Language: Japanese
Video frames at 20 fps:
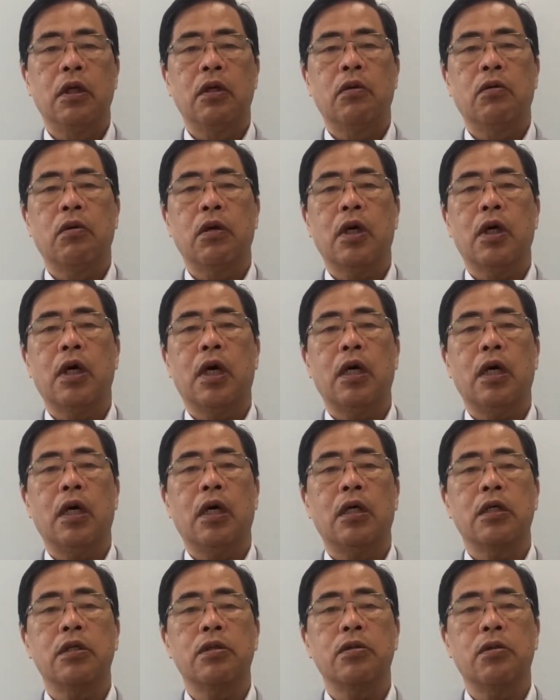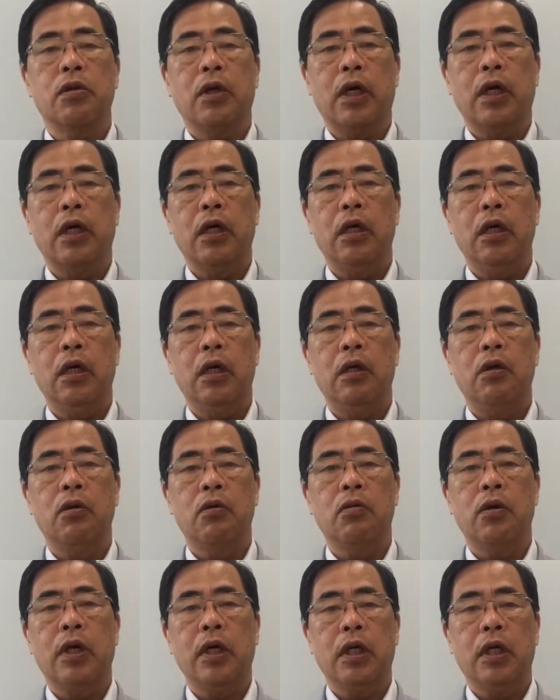これが将来
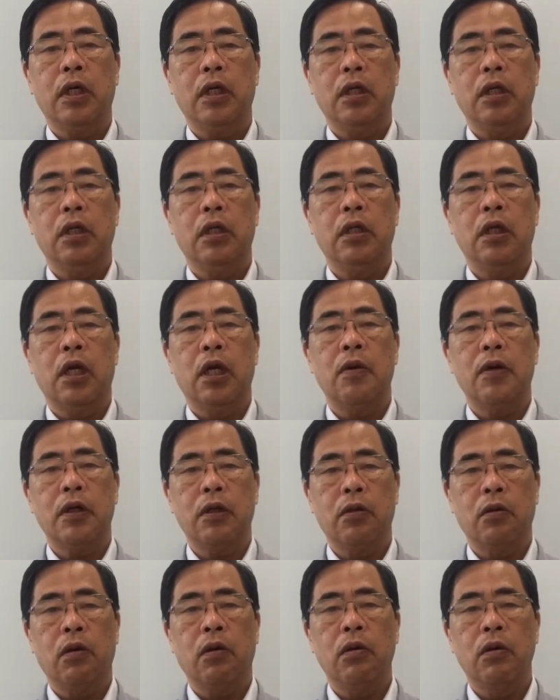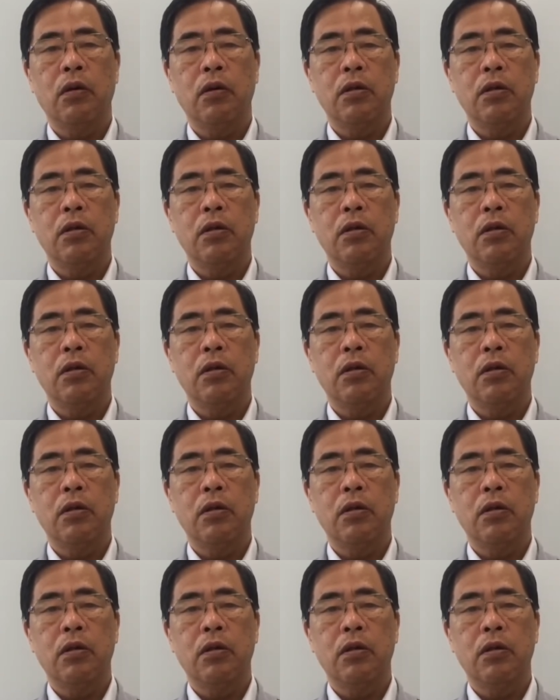6割、7割と、